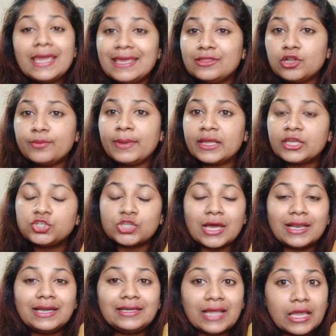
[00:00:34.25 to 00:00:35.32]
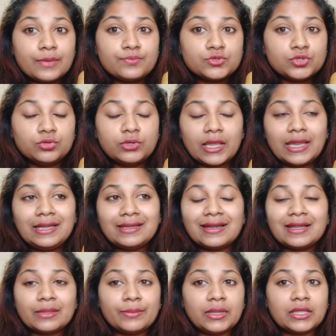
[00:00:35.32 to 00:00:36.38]
ఇందులో మనకి చాలా టైప్స్ ఉంటాయి
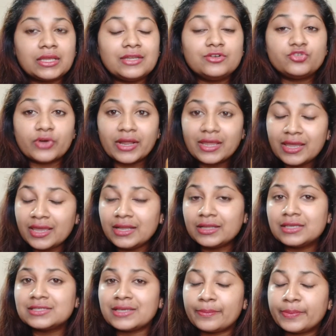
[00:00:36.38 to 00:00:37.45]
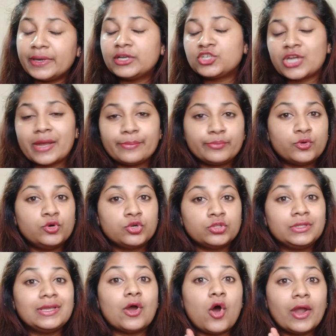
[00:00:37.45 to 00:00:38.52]
ఏంటంటే మనకి డ్రై హెయిర్ కి సపరేట్ షాంపూ
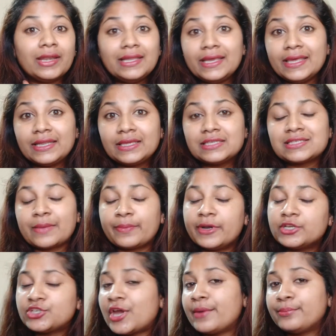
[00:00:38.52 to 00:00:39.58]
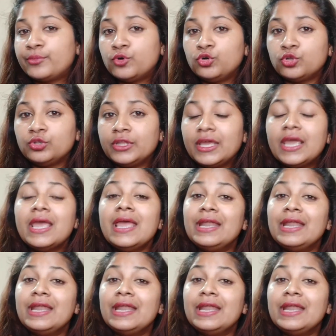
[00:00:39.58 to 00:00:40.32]
ఉంటుంది ఆయిలీ హెయిర్ కి సపరేట్ షాంపూ ఉంటుంది